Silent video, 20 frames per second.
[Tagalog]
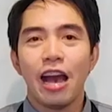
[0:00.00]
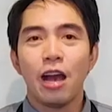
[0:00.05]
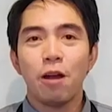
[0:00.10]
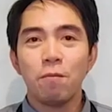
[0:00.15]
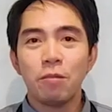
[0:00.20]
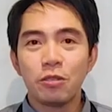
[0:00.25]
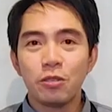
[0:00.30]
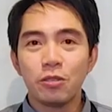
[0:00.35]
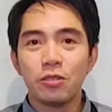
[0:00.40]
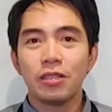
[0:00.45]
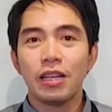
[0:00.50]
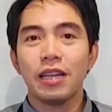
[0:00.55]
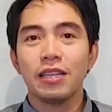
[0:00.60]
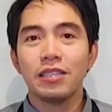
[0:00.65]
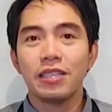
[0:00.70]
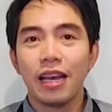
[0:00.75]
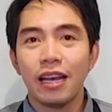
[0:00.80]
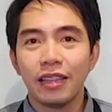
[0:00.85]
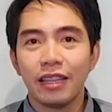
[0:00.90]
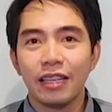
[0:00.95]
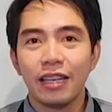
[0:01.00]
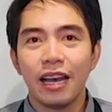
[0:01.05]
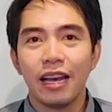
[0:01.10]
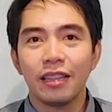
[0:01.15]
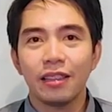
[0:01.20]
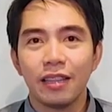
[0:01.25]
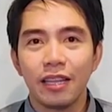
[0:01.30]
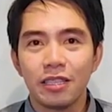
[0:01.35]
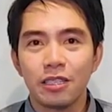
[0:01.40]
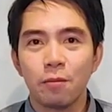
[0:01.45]
Ang masustansya at
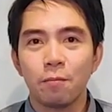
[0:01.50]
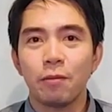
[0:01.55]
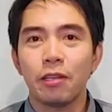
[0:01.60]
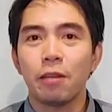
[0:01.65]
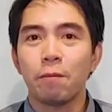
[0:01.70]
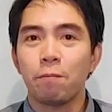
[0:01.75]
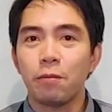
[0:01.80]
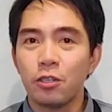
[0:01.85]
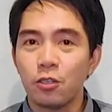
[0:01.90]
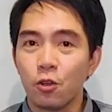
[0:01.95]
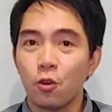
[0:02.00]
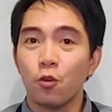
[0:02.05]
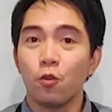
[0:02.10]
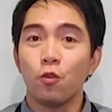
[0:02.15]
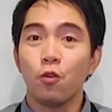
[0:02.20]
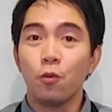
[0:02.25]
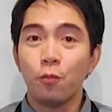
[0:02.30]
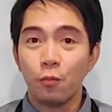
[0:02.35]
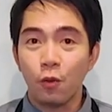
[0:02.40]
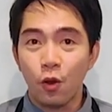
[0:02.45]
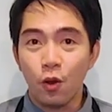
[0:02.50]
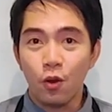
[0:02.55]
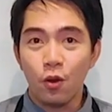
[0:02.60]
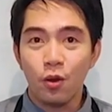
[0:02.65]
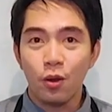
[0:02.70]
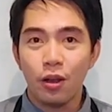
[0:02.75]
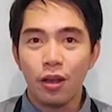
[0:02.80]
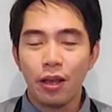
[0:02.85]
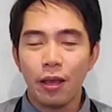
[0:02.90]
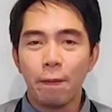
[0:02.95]
higante sa benepisyong upo,
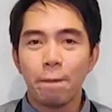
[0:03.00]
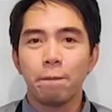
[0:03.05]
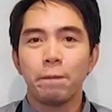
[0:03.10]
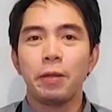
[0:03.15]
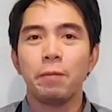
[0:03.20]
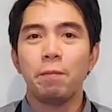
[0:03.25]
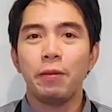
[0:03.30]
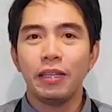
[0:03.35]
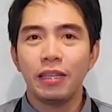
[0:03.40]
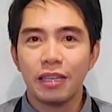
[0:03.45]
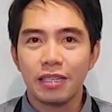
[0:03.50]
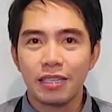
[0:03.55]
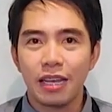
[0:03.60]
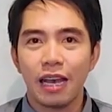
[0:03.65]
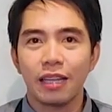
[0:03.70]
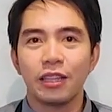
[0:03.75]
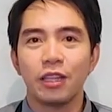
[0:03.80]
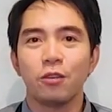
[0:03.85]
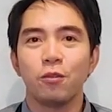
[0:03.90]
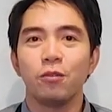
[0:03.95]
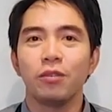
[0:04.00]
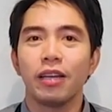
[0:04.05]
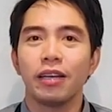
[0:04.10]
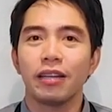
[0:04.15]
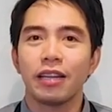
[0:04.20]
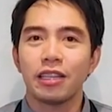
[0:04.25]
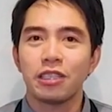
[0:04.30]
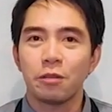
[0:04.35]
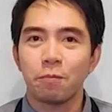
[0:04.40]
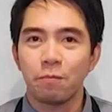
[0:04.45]
bibida sa ating unang
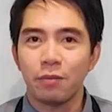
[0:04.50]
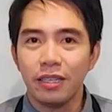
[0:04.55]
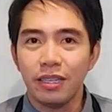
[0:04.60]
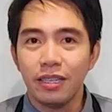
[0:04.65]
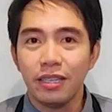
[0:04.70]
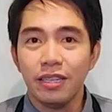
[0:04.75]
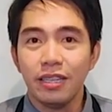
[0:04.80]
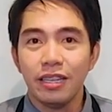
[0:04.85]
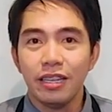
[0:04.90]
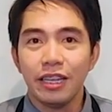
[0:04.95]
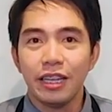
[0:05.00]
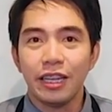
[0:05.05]
recipe.